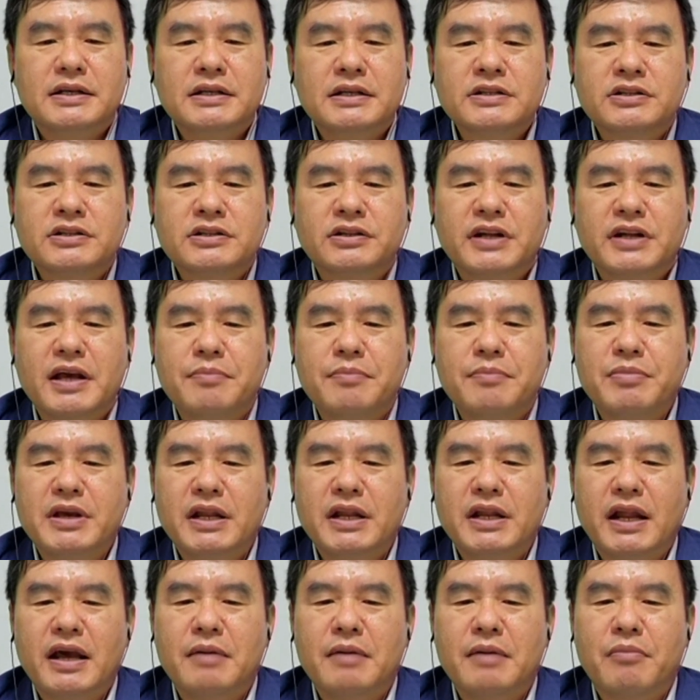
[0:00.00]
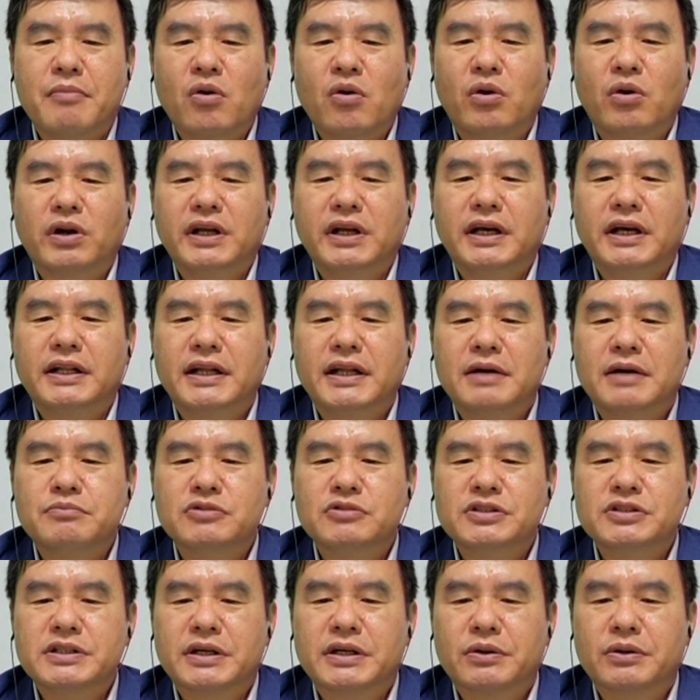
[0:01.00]
인천의 미래 먹거리에
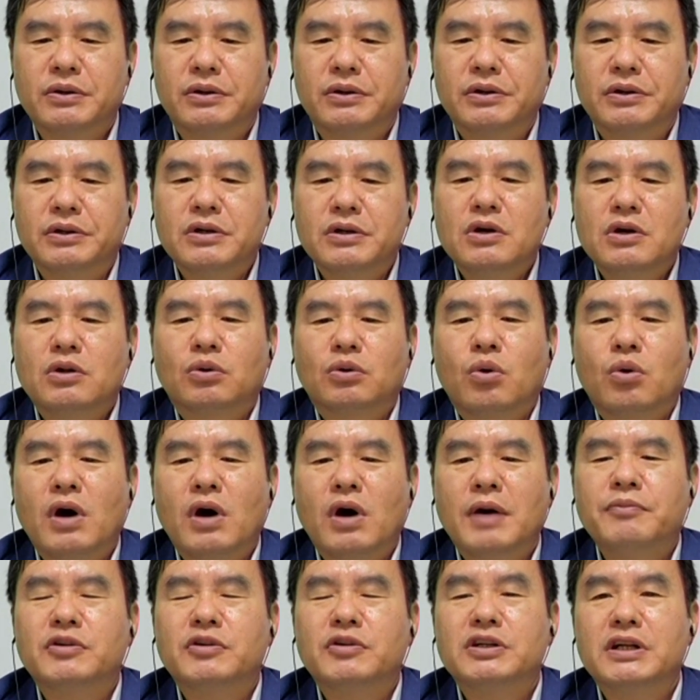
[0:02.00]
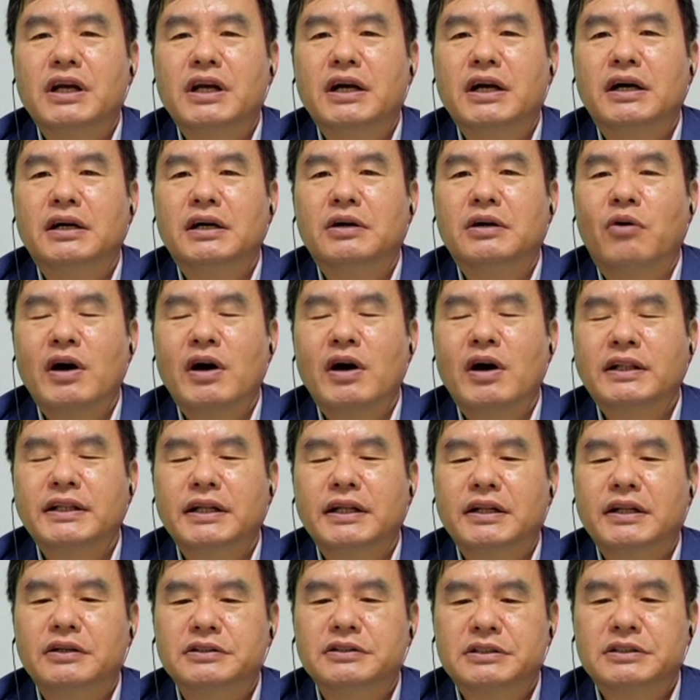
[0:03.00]
대한 문제로 통합 논의가
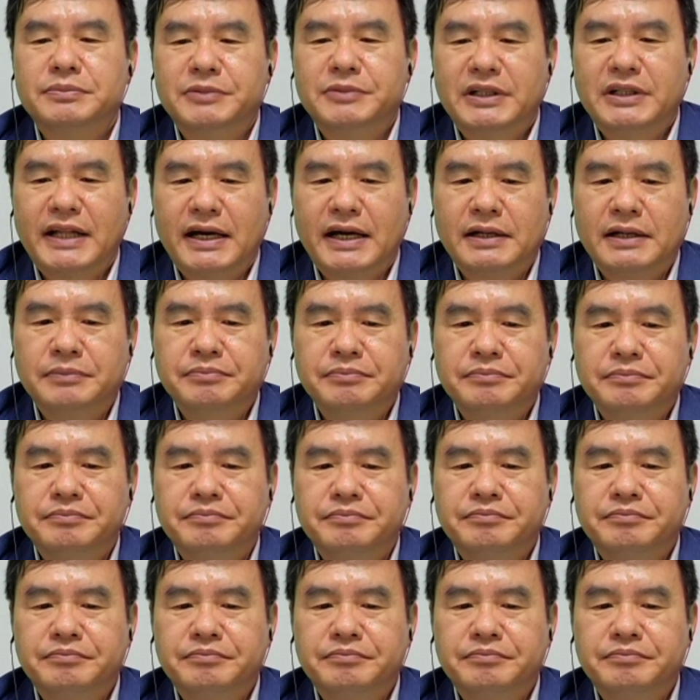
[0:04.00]
확대되었습니다.